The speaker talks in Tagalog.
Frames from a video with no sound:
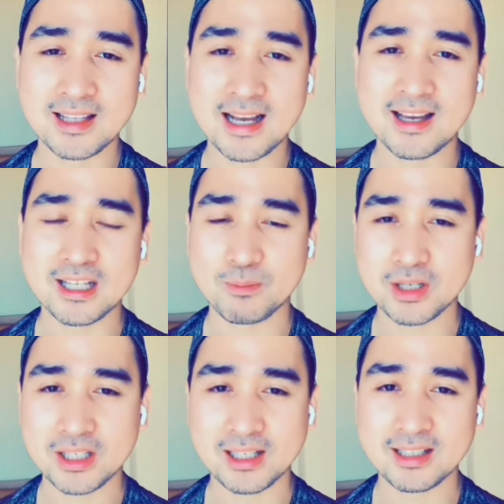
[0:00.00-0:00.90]
na
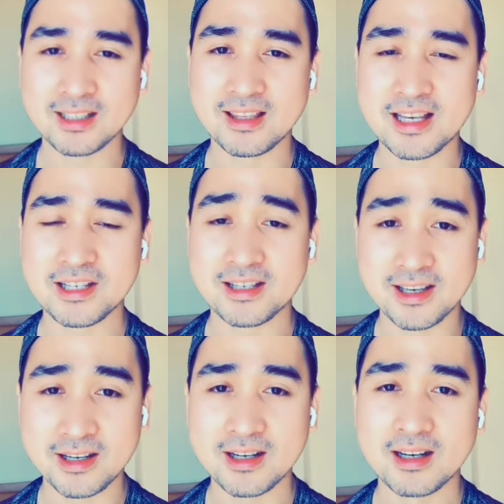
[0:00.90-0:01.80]
especially this
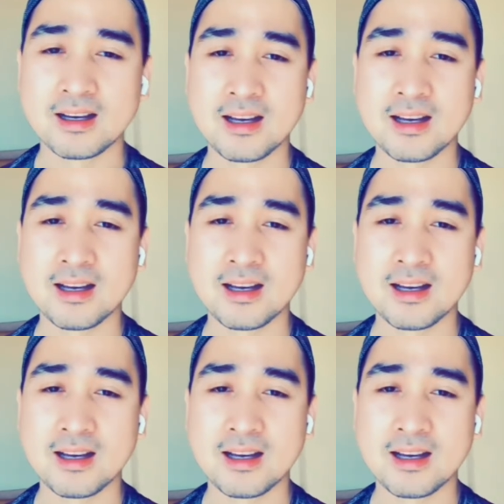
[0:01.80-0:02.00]
year